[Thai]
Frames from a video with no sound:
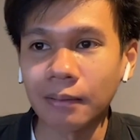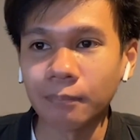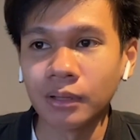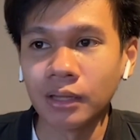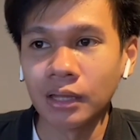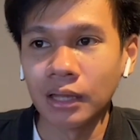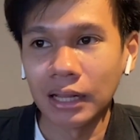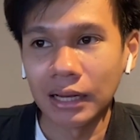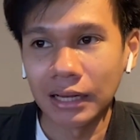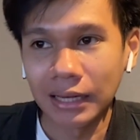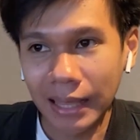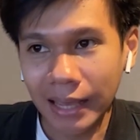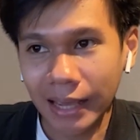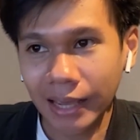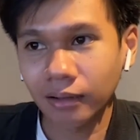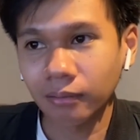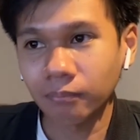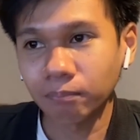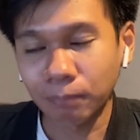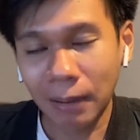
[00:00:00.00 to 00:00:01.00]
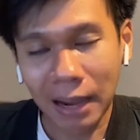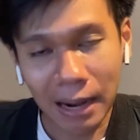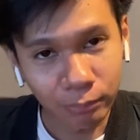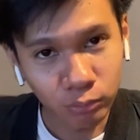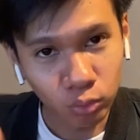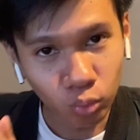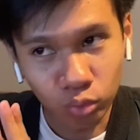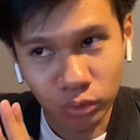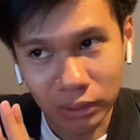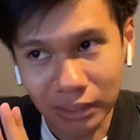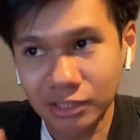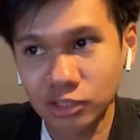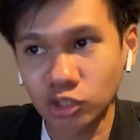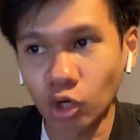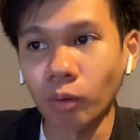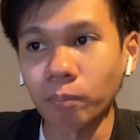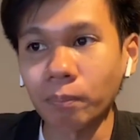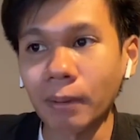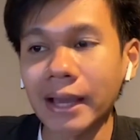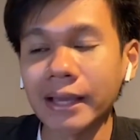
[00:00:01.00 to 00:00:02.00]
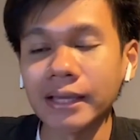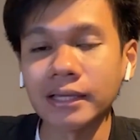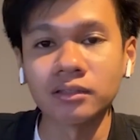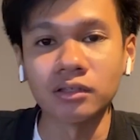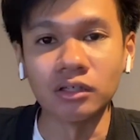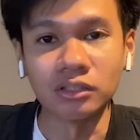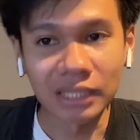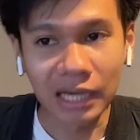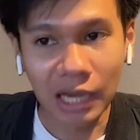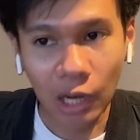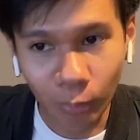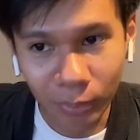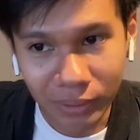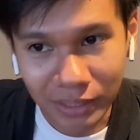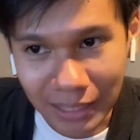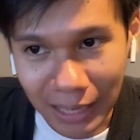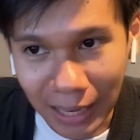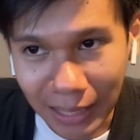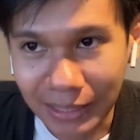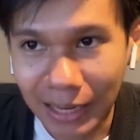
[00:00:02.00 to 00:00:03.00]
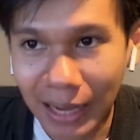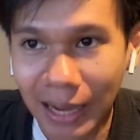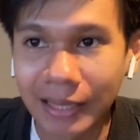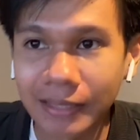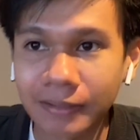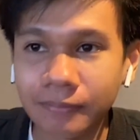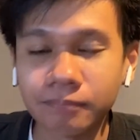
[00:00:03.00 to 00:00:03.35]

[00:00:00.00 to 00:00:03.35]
บและผ่านประตูชั้นที่2ไป ถึงจะเข้าไปในร้านได้